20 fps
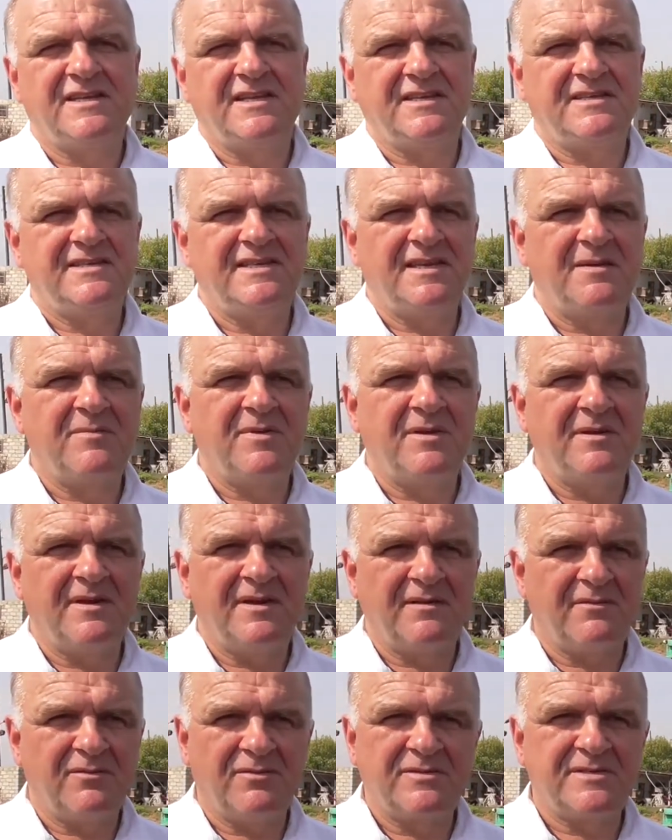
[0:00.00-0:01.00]
эти
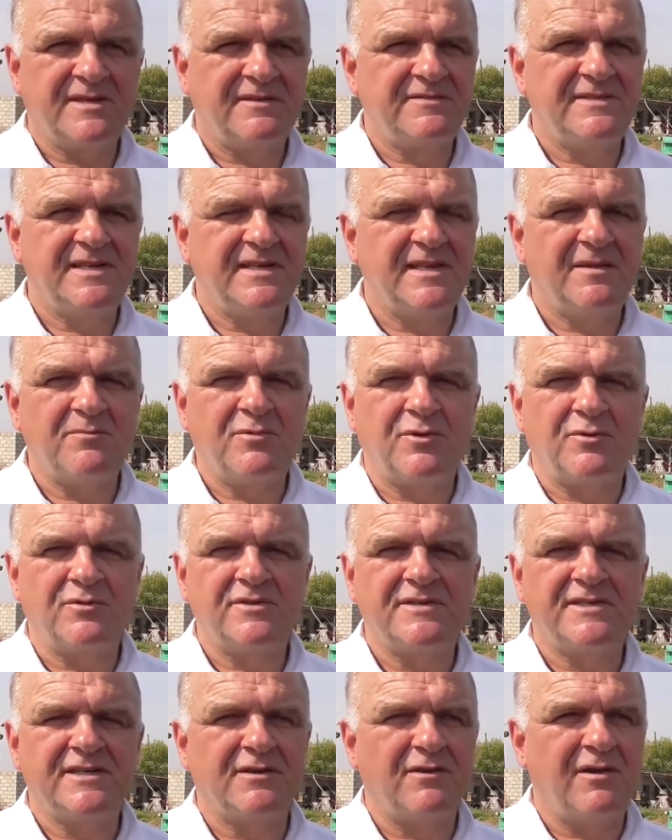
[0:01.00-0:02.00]
семьи уже все
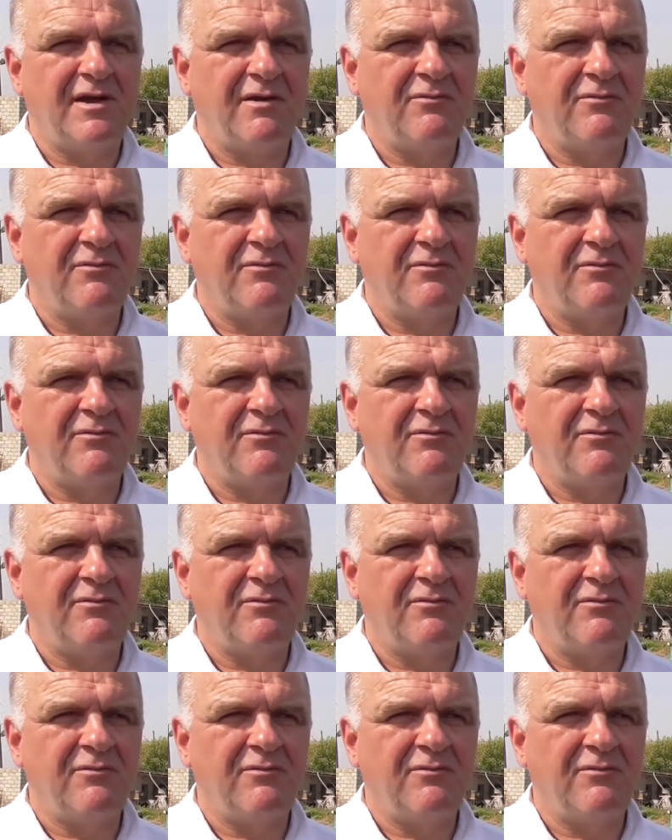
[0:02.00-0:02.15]
наберут силу.